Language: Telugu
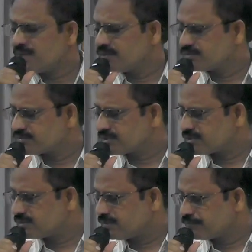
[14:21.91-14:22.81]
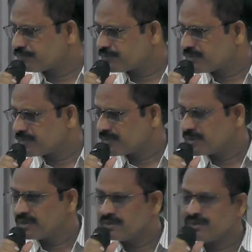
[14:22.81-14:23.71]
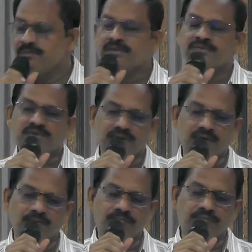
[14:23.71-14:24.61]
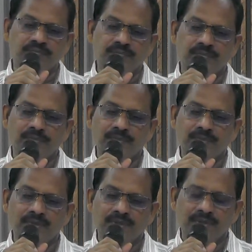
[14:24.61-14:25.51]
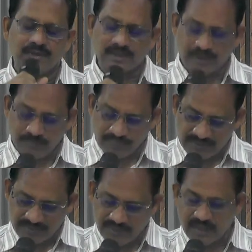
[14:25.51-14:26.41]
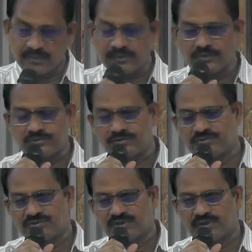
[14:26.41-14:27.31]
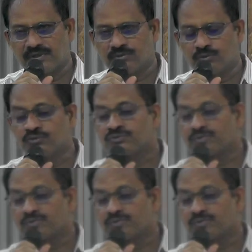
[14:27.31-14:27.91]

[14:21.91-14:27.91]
ఎవరి సంఘం దేవుని సంఘం ఇక పద్నాలుగో చూస్తే దుష్టుల